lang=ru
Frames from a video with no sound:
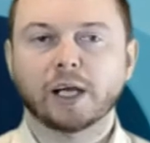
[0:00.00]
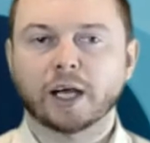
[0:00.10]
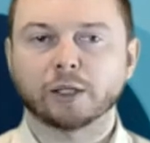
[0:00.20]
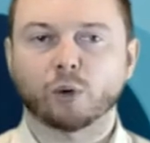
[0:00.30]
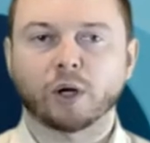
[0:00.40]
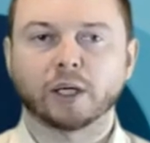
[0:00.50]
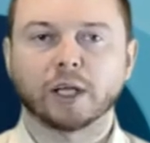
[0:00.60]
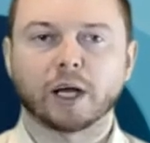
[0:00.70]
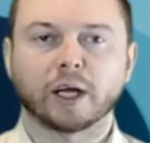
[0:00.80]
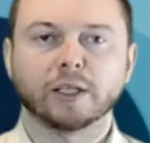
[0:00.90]
для которых
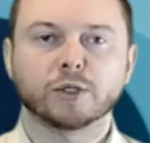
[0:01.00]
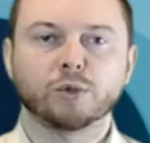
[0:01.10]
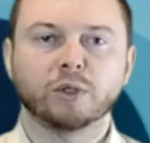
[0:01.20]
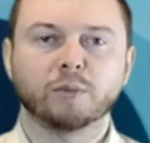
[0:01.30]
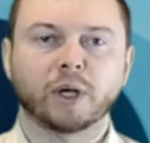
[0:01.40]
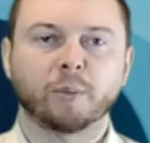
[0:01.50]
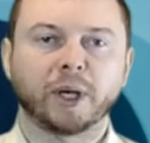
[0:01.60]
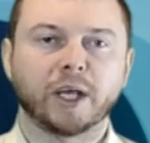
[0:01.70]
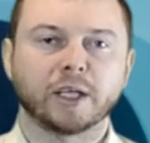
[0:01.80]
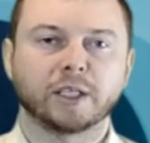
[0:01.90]
она организует
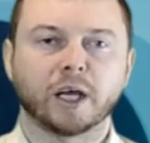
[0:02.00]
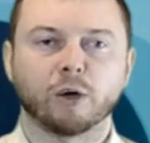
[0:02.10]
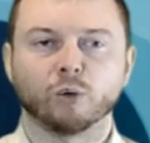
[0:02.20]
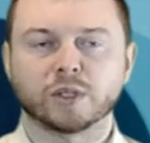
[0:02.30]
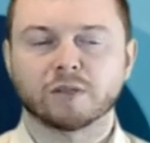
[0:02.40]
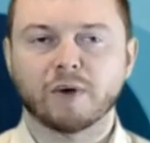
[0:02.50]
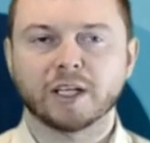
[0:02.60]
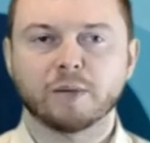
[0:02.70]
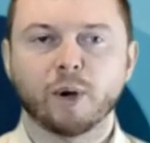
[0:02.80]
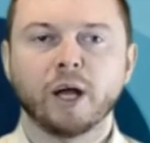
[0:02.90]
мероприятия от
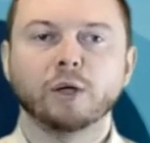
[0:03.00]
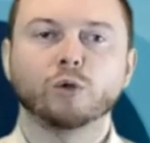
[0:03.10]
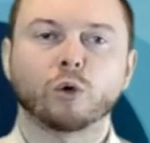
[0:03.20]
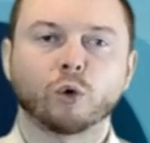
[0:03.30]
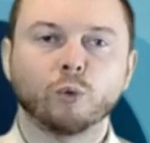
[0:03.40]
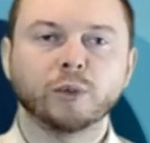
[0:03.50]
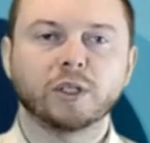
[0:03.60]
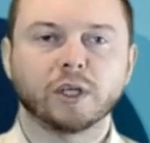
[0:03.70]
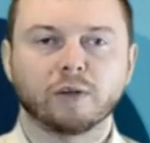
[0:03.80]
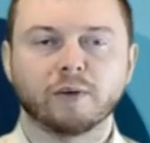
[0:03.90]
свадеб до крупных
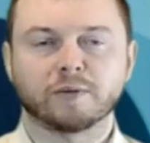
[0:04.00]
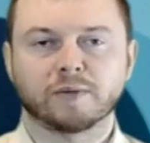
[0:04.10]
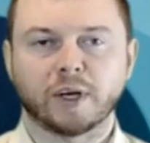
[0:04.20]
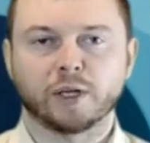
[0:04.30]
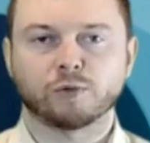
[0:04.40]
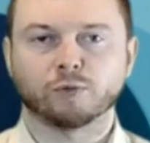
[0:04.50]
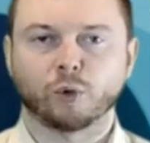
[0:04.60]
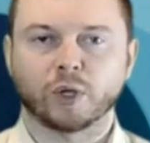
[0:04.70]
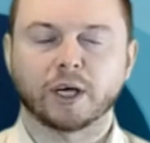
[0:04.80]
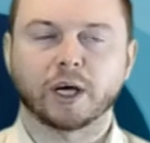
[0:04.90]
деловых встреч в
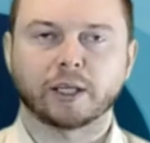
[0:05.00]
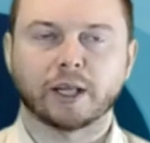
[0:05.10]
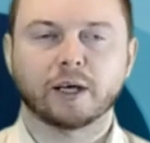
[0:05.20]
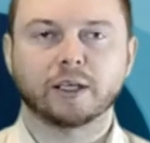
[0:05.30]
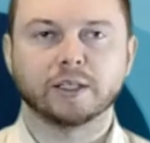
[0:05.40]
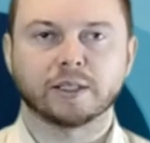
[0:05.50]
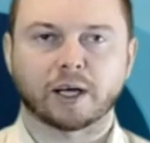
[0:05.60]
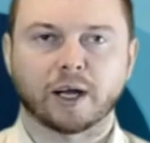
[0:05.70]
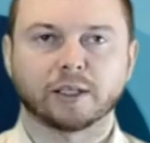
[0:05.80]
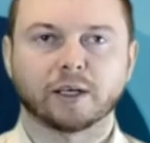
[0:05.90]
других городах и
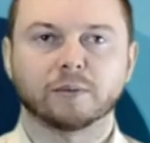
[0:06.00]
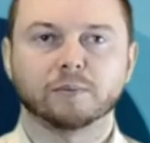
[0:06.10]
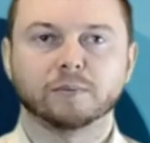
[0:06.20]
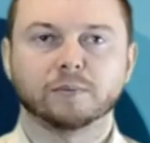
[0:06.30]
странах.